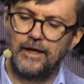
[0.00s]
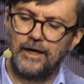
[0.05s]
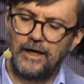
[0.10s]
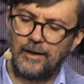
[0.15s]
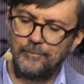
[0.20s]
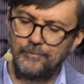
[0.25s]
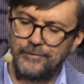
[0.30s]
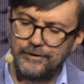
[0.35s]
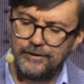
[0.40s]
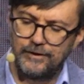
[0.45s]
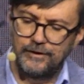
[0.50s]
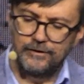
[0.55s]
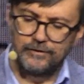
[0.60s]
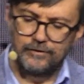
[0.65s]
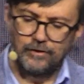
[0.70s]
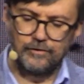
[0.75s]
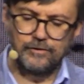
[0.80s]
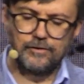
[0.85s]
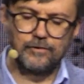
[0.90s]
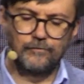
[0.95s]
aby
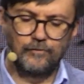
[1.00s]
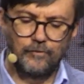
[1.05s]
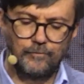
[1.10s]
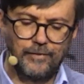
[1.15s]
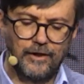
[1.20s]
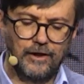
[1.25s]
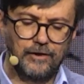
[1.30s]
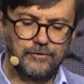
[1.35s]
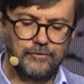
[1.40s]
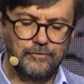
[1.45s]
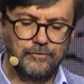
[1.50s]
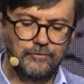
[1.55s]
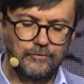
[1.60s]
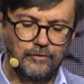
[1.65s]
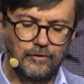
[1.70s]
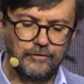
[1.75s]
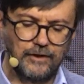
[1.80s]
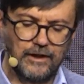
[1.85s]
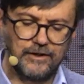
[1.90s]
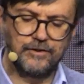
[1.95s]
to, co w
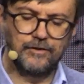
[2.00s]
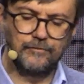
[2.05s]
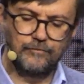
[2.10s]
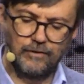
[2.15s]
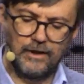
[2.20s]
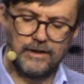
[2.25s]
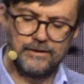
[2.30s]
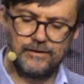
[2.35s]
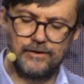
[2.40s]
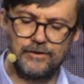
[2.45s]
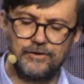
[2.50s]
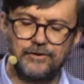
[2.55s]
oparciu o nasze własne